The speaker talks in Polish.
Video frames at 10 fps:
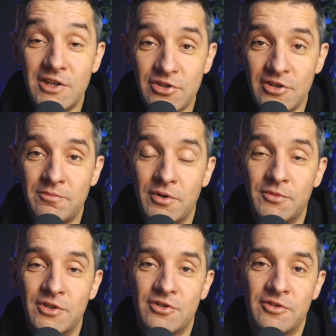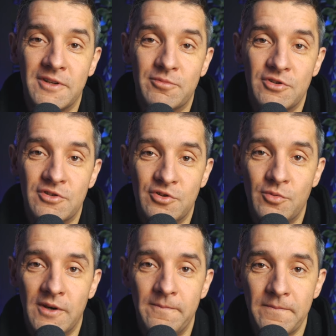jeszcze pomniejszona przez
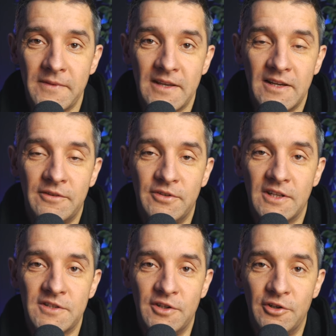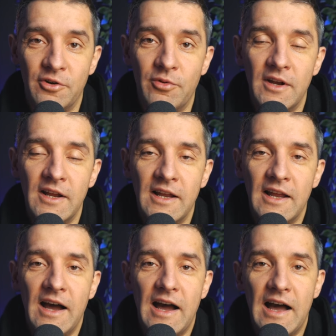siłę grawitacyjną.
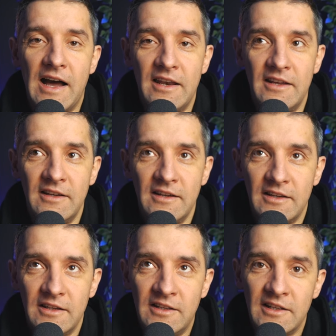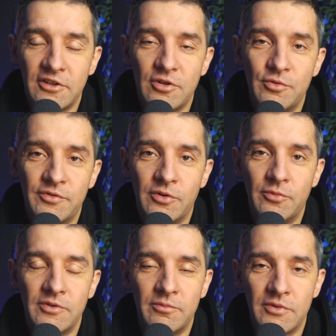Ale i dlatego mówią:
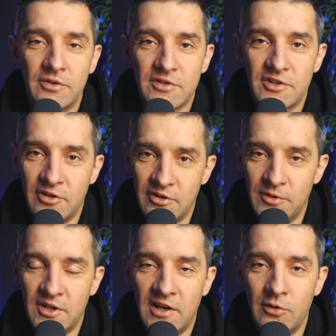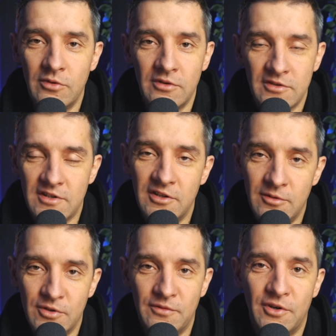Sorry, Michał,
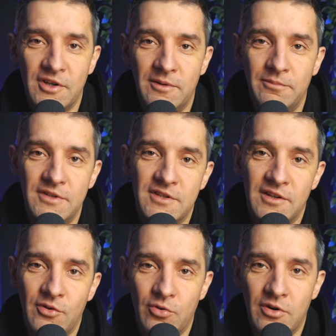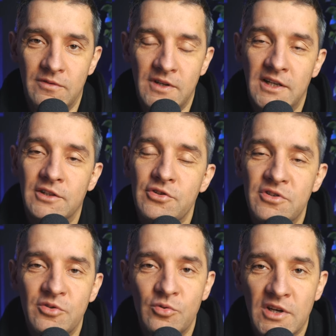cenimy Twoje ambicje naukowe, ale to
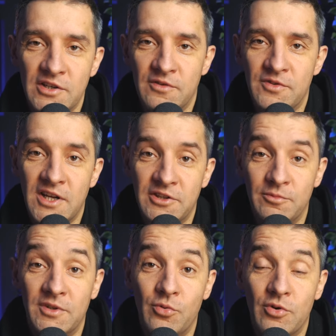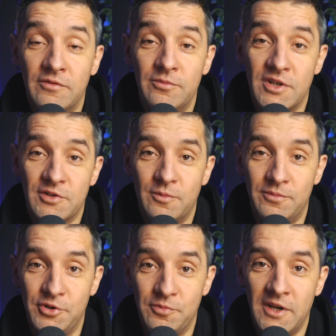się nie ukaże w żadnym naukowym
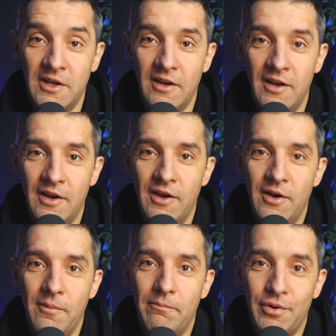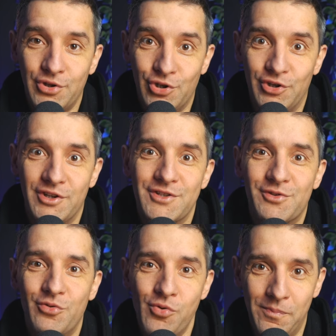czasopiśmie, bo to
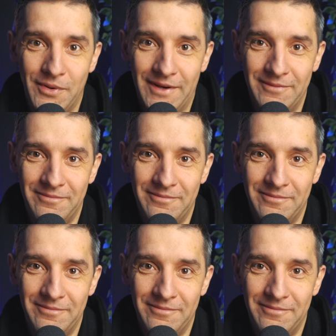jest głupie,